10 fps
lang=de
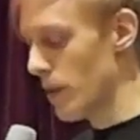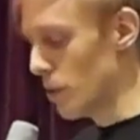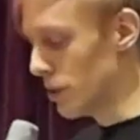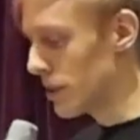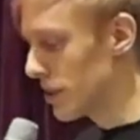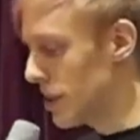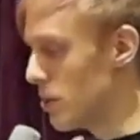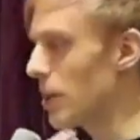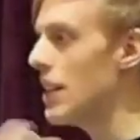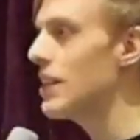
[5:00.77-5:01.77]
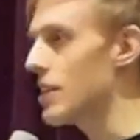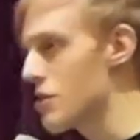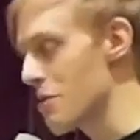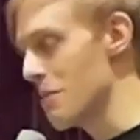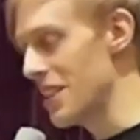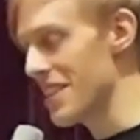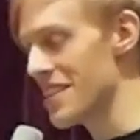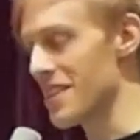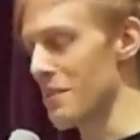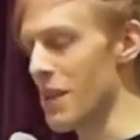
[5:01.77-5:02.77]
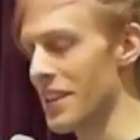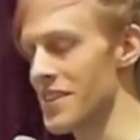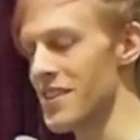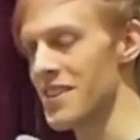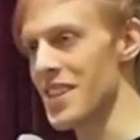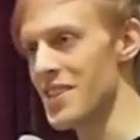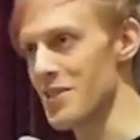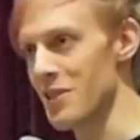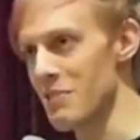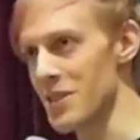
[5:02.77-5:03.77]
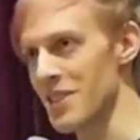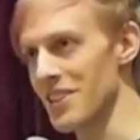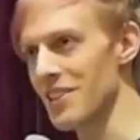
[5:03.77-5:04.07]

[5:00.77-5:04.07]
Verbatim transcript: Und theoretisch zumindest, in der Praxis ist das alles natürlich ein bisschen